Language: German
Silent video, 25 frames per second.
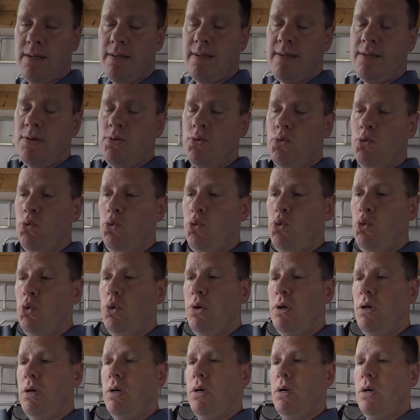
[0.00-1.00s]

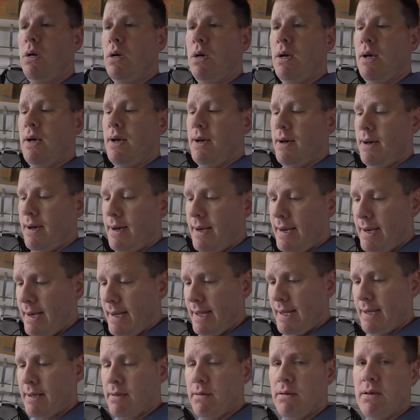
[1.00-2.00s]
zu
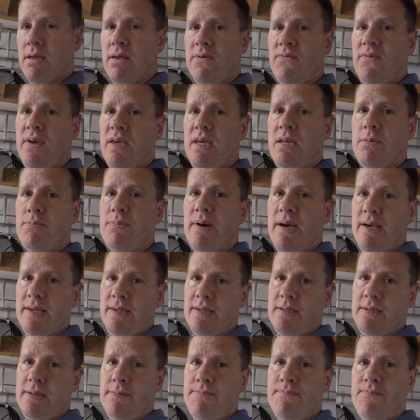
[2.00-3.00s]
Anhängergewicht
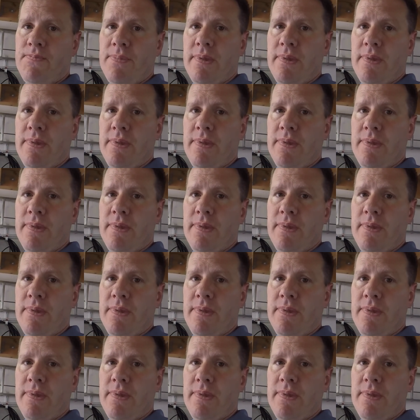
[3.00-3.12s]
passt.